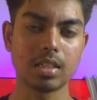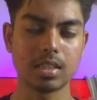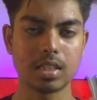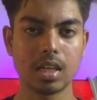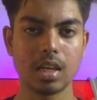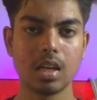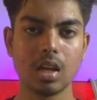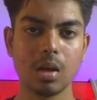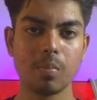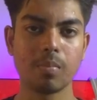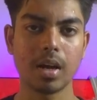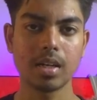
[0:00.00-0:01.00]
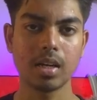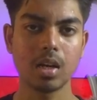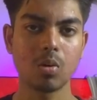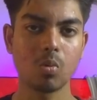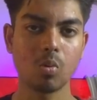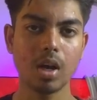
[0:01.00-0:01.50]
যে মান্নানের
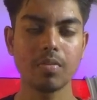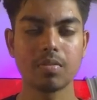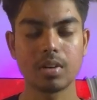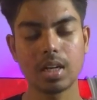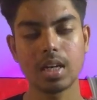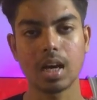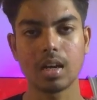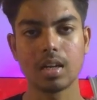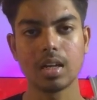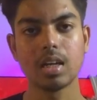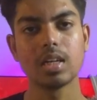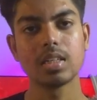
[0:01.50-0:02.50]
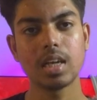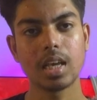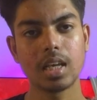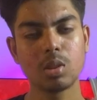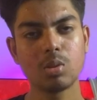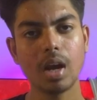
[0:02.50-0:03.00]
ওয়াইফ রিনা সে
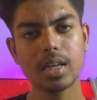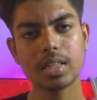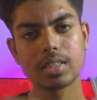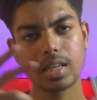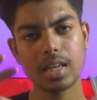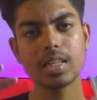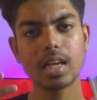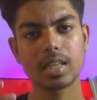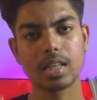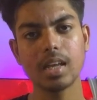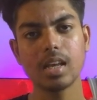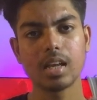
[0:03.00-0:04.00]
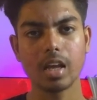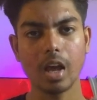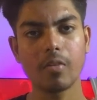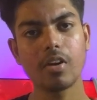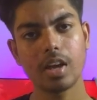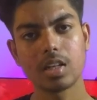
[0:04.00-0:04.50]
হিন্দু একটা ছেলের সাথে
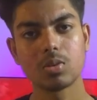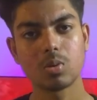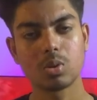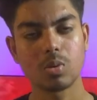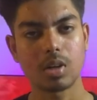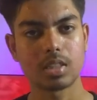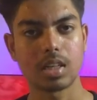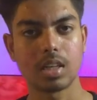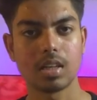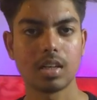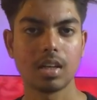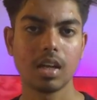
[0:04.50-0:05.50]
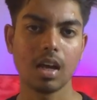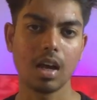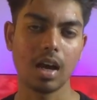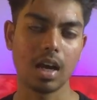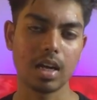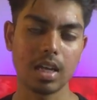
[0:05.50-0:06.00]
অ্যাফেয়ারে যুক্ত আছে
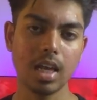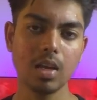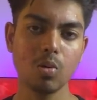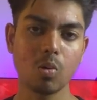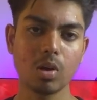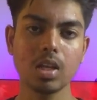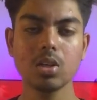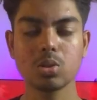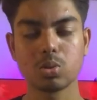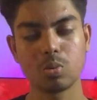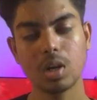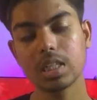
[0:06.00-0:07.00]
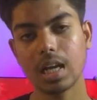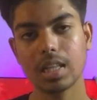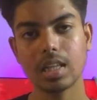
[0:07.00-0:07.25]
আর এই কথা শোনার সাথে